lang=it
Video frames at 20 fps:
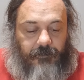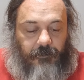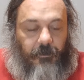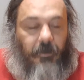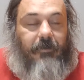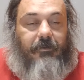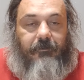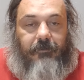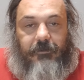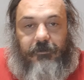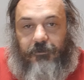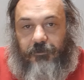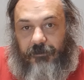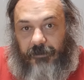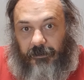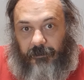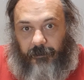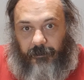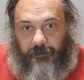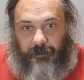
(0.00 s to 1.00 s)
Qua invece sono
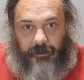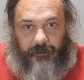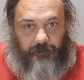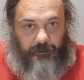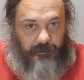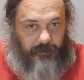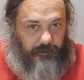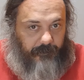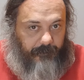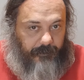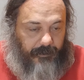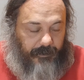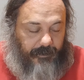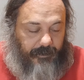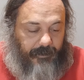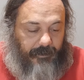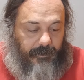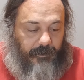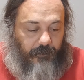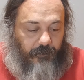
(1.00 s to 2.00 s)
stato più bravo io
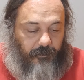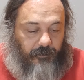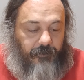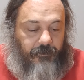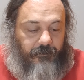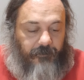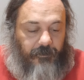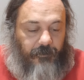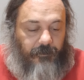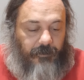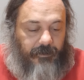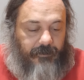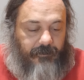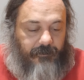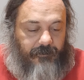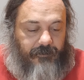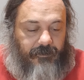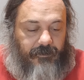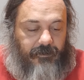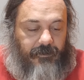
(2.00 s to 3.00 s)
perché ho
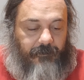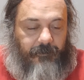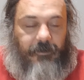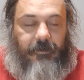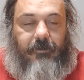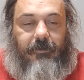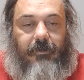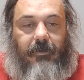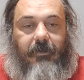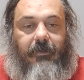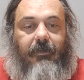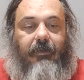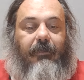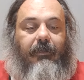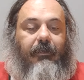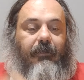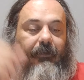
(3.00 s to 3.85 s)
individuato esattamente